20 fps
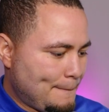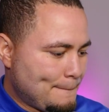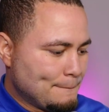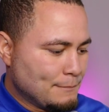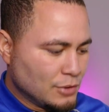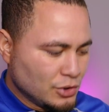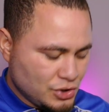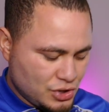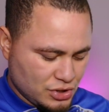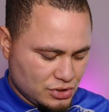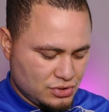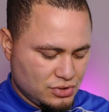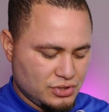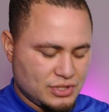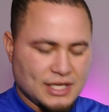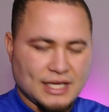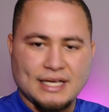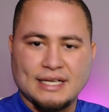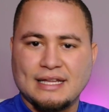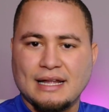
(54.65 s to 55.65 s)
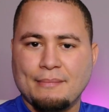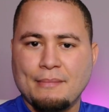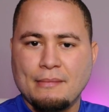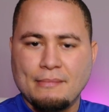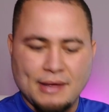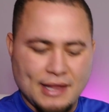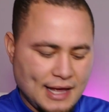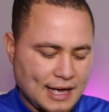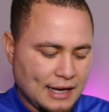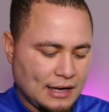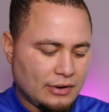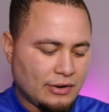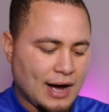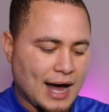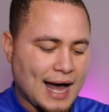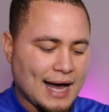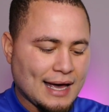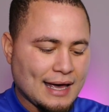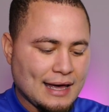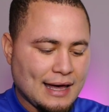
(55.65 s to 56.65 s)
Muchos de ustedes también me dijeron,
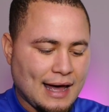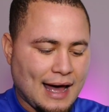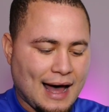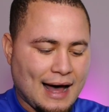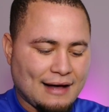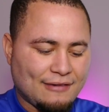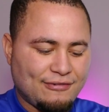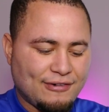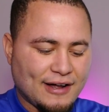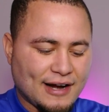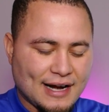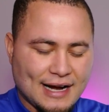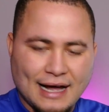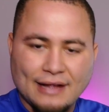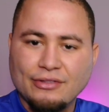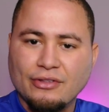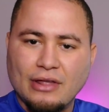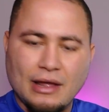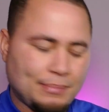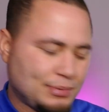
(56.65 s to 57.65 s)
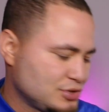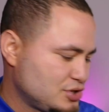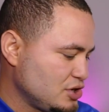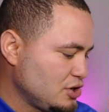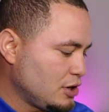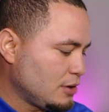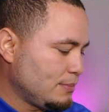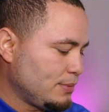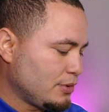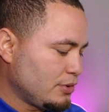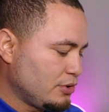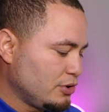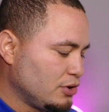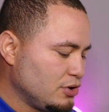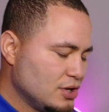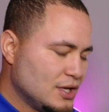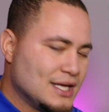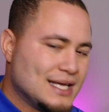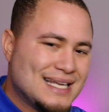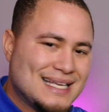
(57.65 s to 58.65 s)
ah, que a Fernando de Apo
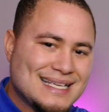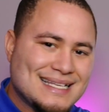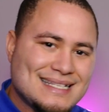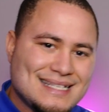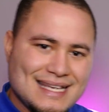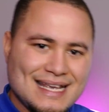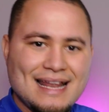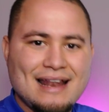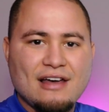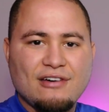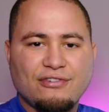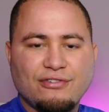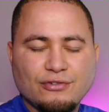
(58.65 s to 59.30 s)
5x1 sí le